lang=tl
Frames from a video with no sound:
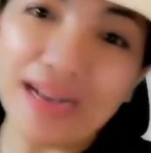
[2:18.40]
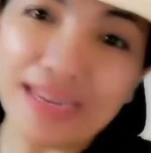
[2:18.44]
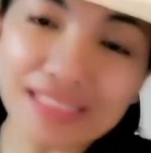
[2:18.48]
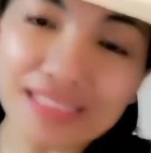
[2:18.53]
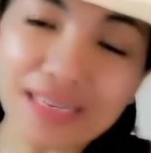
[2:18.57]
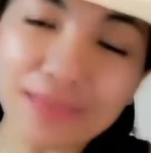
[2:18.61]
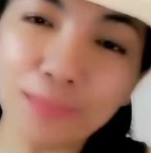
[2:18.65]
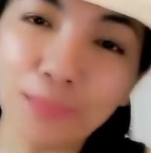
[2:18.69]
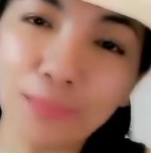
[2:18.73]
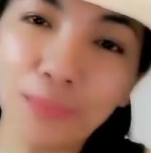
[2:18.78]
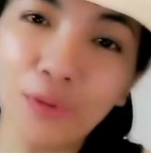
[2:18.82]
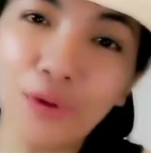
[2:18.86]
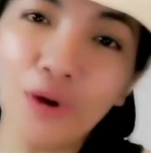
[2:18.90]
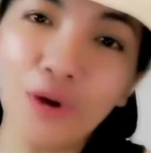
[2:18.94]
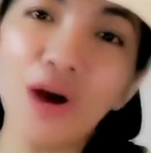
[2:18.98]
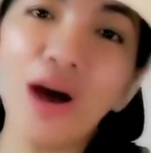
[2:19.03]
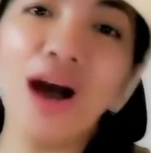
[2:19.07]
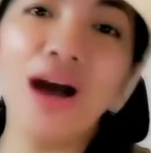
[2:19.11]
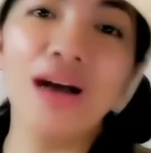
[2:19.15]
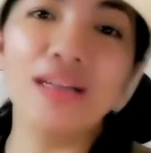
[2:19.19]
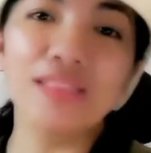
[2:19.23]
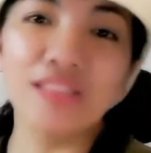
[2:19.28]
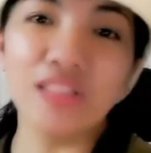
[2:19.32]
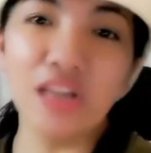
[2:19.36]
kasi po,
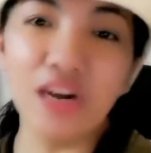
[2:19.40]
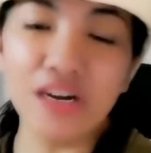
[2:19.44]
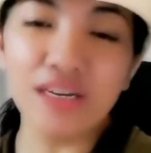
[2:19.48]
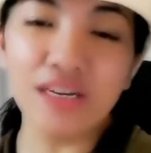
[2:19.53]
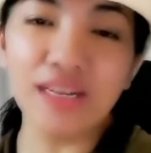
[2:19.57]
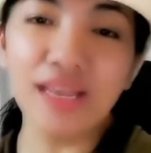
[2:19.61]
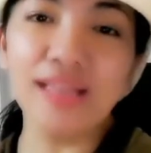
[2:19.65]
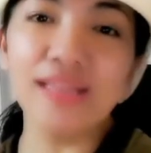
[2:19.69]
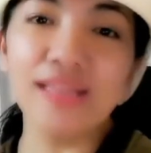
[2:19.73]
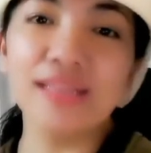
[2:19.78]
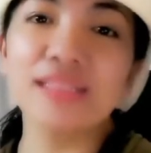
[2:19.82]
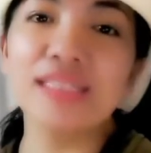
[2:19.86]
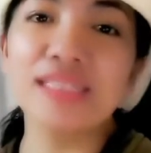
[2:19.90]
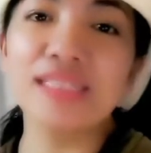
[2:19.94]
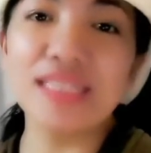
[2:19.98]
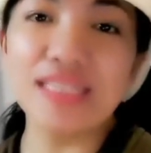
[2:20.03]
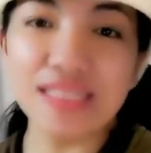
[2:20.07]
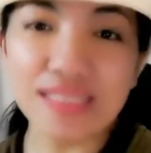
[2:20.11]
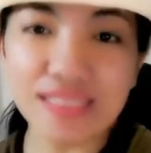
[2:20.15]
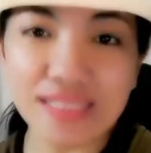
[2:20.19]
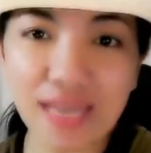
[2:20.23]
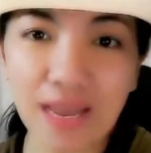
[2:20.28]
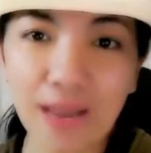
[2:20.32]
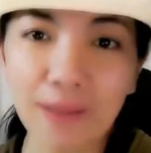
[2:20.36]
ang target
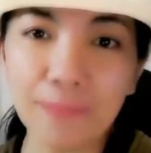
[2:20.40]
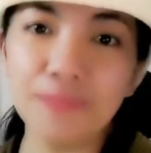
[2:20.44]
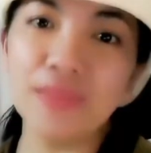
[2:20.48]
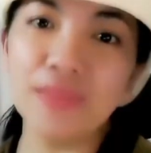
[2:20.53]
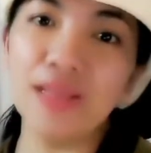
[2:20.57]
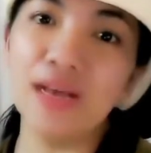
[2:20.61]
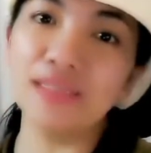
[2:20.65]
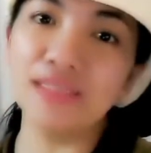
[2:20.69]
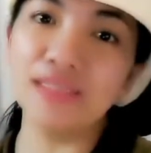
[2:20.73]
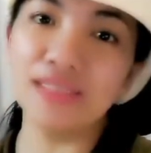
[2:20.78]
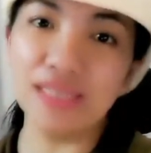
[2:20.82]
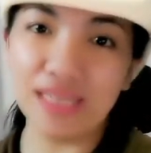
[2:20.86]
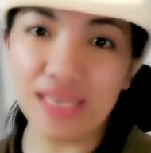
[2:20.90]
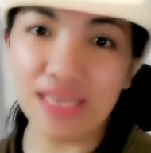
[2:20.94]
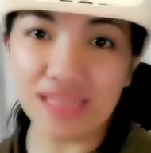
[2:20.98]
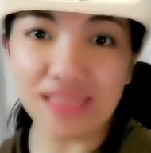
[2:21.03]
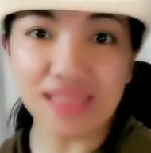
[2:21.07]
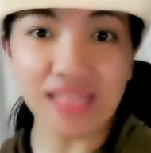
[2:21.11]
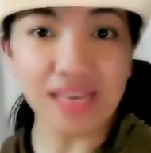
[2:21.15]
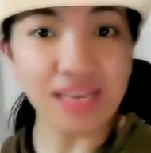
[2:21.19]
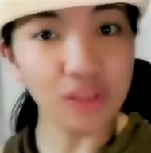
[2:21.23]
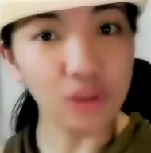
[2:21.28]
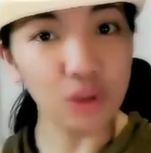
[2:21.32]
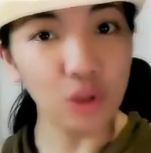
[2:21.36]
system ng sakit
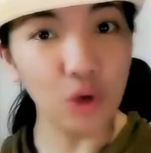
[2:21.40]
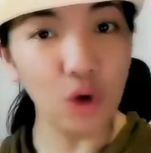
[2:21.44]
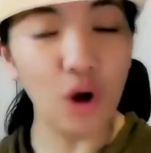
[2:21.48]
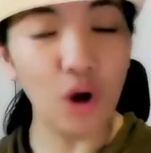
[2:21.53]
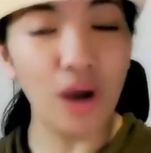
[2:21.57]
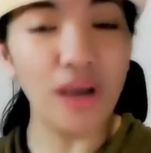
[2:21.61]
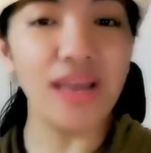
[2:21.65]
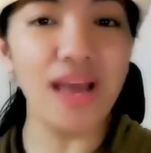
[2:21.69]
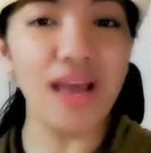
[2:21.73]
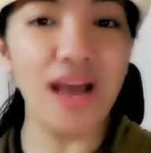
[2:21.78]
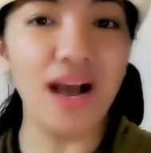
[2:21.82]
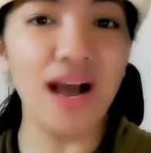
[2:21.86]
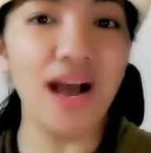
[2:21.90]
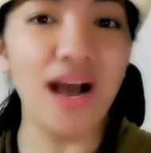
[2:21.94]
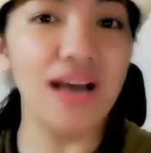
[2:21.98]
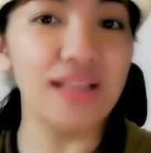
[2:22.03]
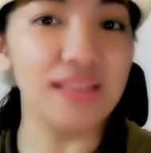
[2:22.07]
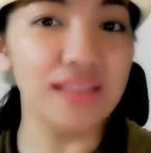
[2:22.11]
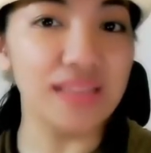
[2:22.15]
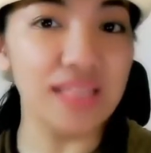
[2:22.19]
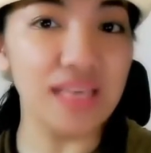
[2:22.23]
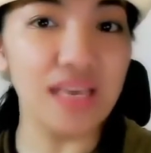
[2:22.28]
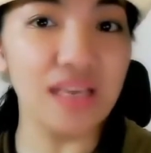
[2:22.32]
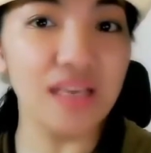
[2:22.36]
na ito ay ang
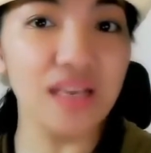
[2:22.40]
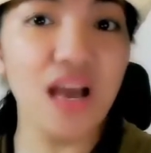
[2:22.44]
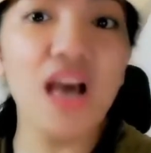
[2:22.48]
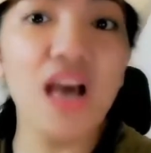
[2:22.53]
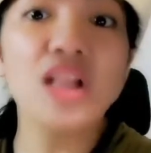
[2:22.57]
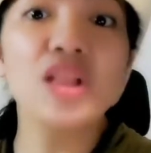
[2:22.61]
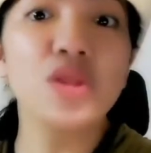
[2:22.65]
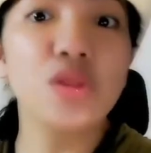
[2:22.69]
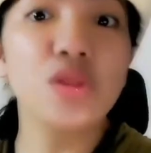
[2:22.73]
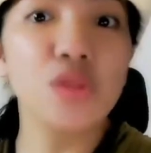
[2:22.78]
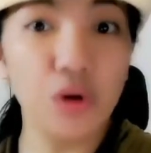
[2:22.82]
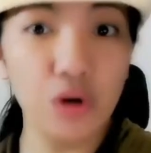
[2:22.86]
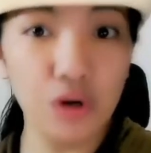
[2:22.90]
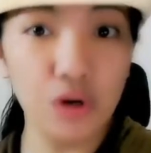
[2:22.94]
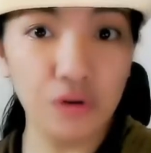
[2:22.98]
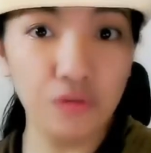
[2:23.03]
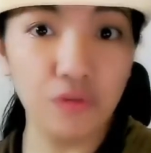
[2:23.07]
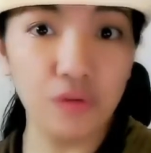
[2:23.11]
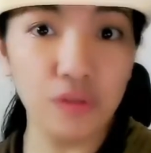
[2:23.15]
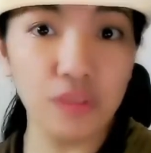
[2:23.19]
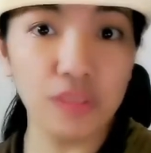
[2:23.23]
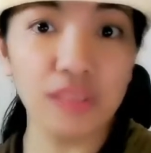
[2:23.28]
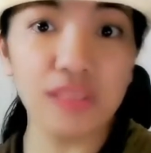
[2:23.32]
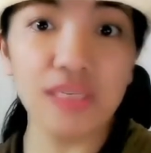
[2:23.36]
ating
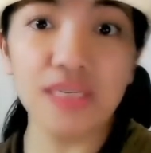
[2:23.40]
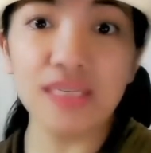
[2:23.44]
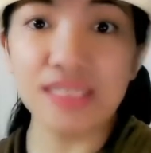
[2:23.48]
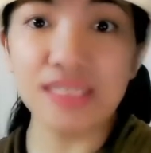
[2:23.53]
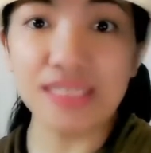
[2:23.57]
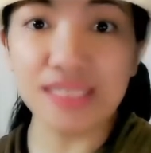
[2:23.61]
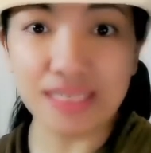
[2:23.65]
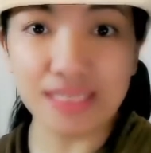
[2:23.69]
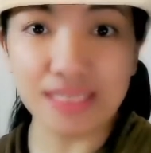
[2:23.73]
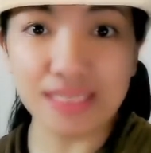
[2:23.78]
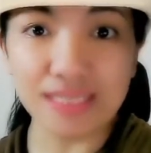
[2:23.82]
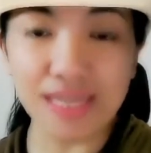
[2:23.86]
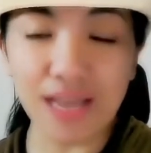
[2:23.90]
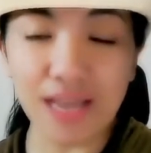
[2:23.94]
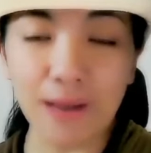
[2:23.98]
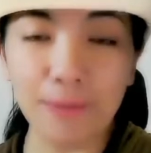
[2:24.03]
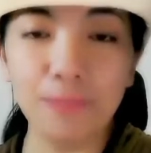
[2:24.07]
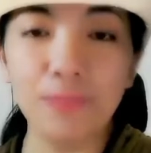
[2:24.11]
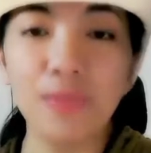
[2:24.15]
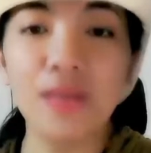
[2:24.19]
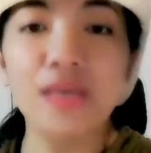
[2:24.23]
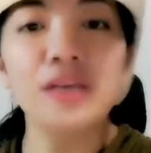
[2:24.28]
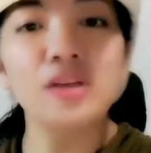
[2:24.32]
nervous system.